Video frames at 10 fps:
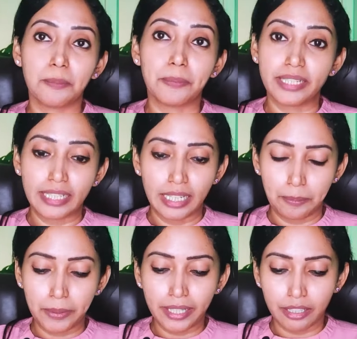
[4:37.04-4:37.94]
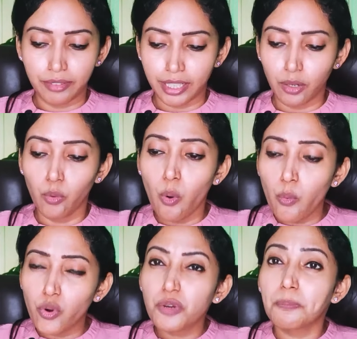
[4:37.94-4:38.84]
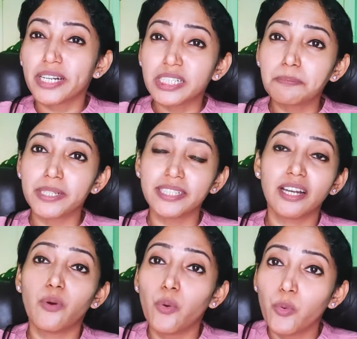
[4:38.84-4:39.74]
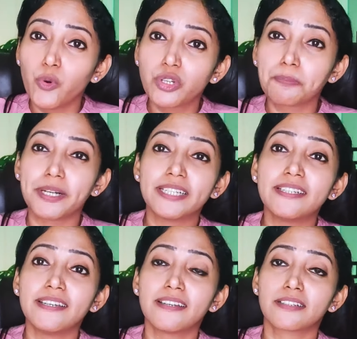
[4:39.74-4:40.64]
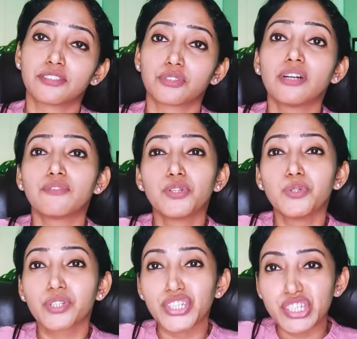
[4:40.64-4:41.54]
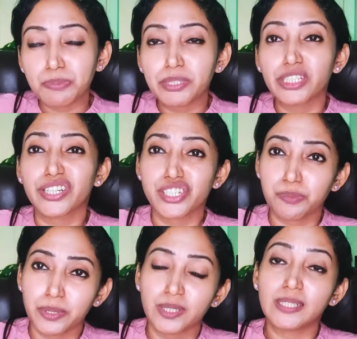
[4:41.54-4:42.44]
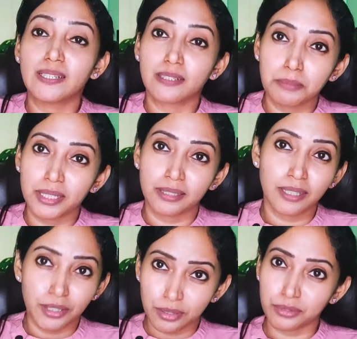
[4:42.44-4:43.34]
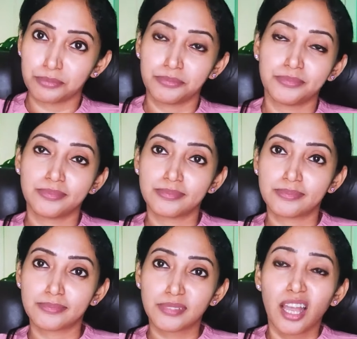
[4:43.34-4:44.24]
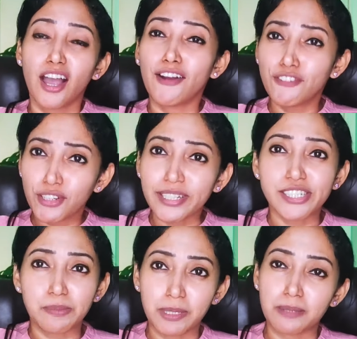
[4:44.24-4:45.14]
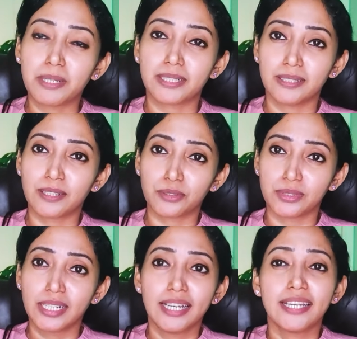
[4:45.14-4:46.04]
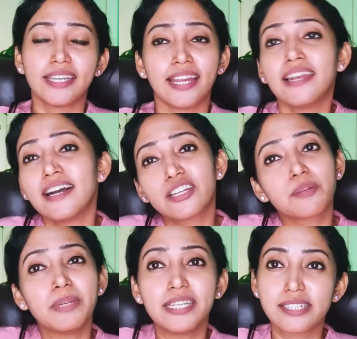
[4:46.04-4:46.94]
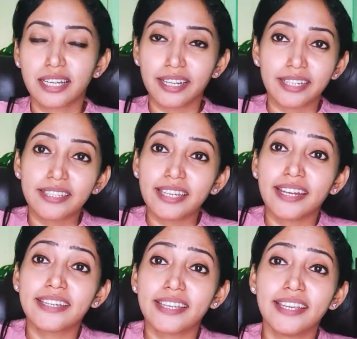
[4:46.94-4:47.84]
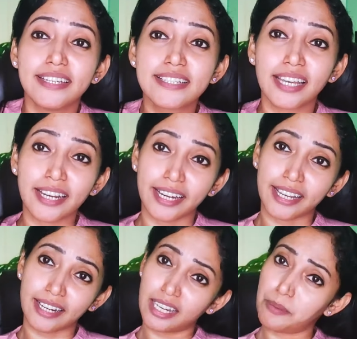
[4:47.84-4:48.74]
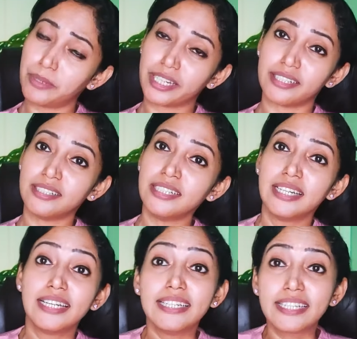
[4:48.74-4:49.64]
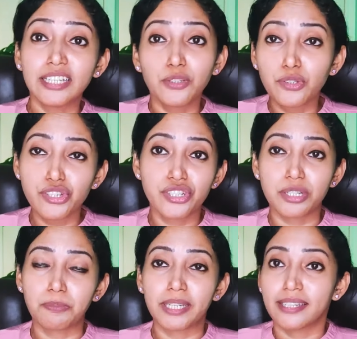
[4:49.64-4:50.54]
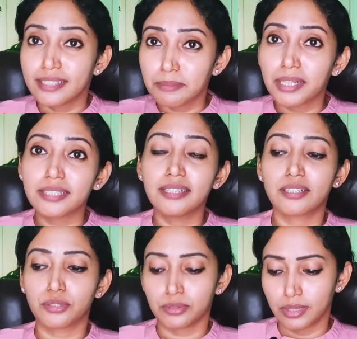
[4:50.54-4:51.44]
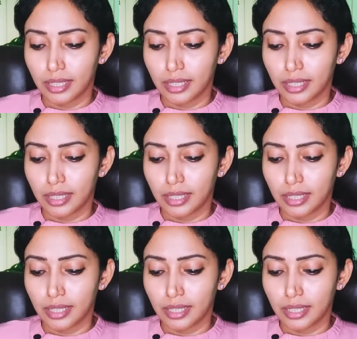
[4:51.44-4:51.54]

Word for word: எப் நீங்கள் எப்படி ஏறுவீங்கன்னா ஒவ்வொரு படி படியாக ஒவ்வொரு படி ஏறுறதுக்கும் அவ்வளோ கஷ்டப்பட்டு கஷ்டப்பட்டு ஏறுற மாதிரி தான் இருக்கும் அவ்வளோ கஷ்டப்படுற மாதிரி தான் இருக்கும் எல்லாருக்குமே ஈஸியாக கிடைக்குது எனக்கு ஏன் ஈஸியாக கிடைக்கல அப்படின்னு நீங்கள் யோசிச்சுட்டு இருப்பீங்க இந்த மாதிரி தான் இருக்கும்